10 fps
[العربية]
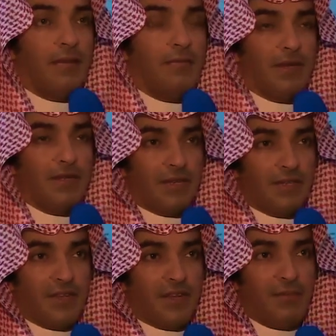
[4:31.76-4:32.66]
آه، مركز
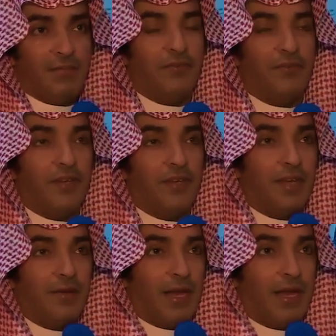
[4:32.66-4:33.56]
الرصد النيابي في
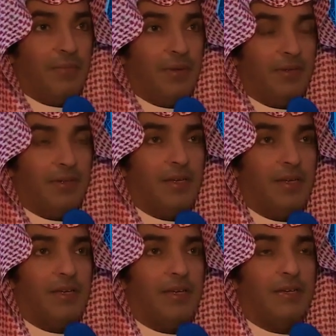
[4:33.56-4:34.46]
النيابة العامة
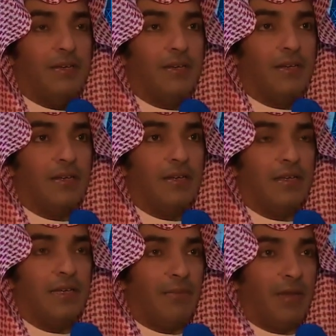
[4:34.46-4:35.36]
آه،
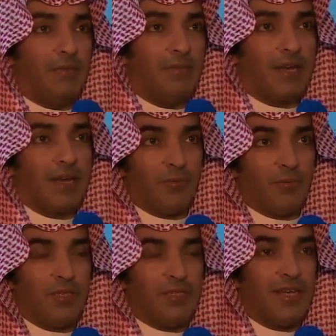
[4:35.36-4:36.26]
يعمل على مدار
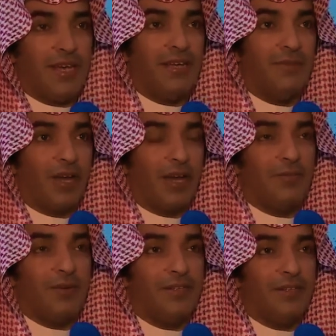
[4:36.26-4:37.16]
24 ساعة
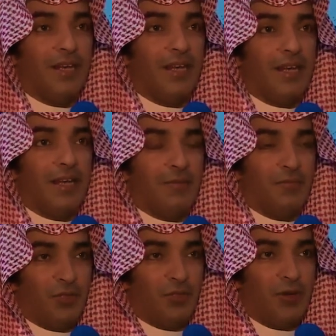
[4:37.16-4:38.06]
لمراقبة آه،
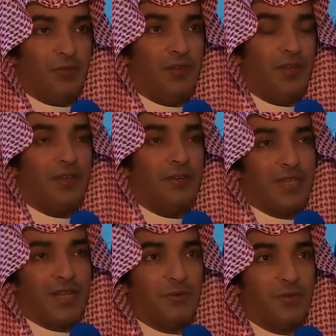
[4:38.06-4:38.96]
المحتوى في
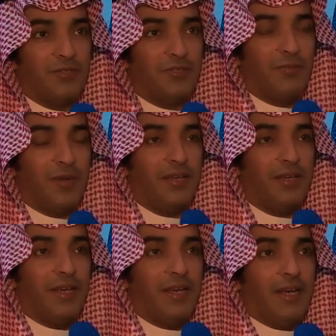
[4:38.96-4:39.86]
وسائل التواصل
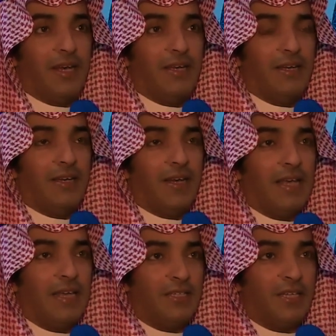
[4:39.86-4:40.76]
الاجتماعي
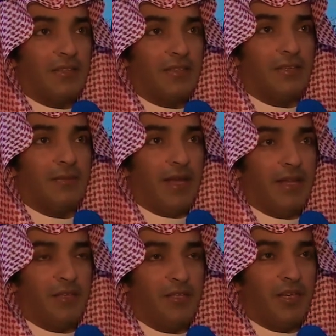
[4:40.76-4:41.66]
أي نشاط
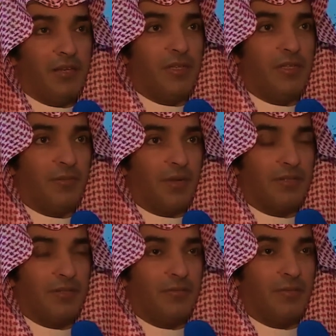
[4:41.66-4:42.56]
محل تجريم يتم
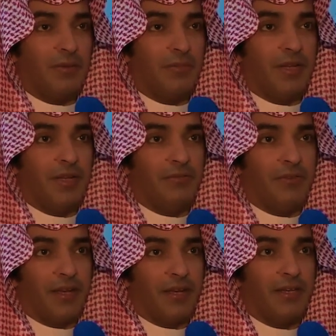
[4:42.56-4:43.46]
رصده من قبل
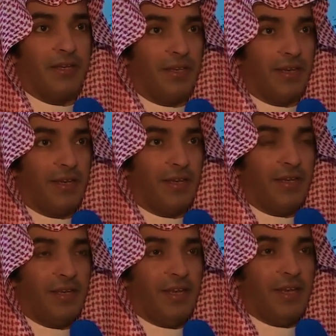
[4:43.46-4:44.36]
الفريق
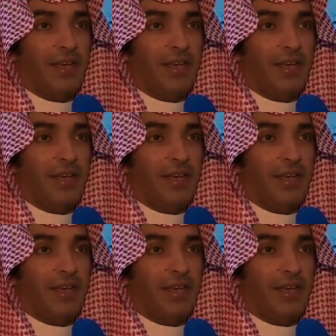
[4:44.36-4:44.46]
التقني